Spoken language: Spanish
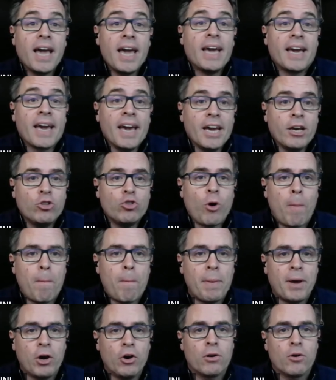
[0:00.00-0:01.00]
es que esto
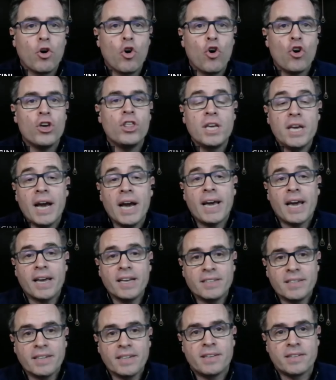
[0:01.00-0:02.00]
es peor hoy día
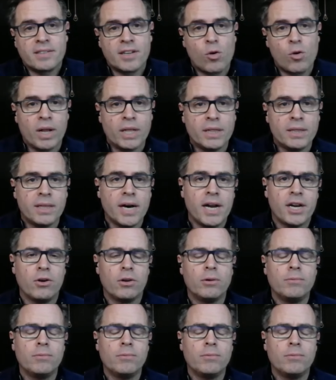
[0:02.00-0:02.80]
que quizás hace 40